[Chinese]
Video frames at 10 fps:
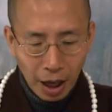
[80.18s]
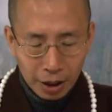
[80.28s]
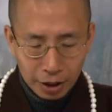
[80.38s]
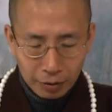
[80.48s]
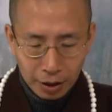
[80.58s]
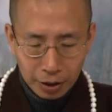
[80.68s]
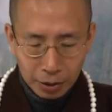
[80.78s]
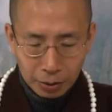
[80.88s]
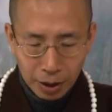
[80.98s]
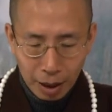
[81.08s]
还是为了
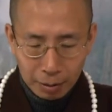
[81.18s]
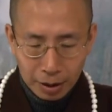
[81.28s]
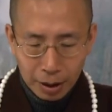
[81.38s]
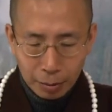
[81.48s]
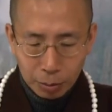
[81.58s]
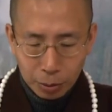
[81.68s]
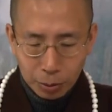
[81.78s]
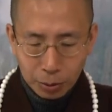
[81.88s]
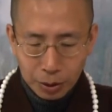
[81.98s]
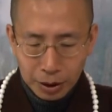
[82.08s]
救它们，不
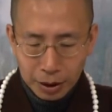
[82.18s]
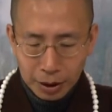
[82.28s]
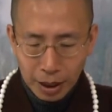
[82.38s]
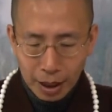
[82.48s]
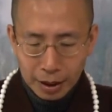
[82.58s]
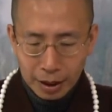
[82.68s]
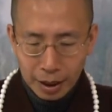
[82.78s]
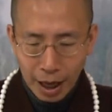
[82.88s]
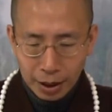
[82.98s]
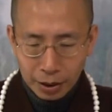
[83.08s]
顾及家人的
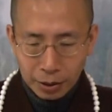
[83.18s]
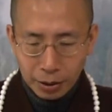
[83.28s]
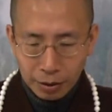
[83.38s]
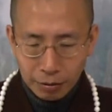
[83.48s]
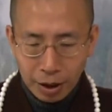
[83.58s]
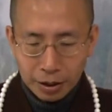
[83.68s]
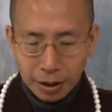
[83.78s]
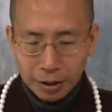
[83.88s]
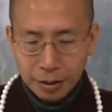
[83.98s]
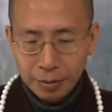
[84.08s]
感受而放
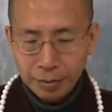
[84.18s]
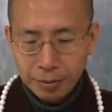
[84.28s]
生呢？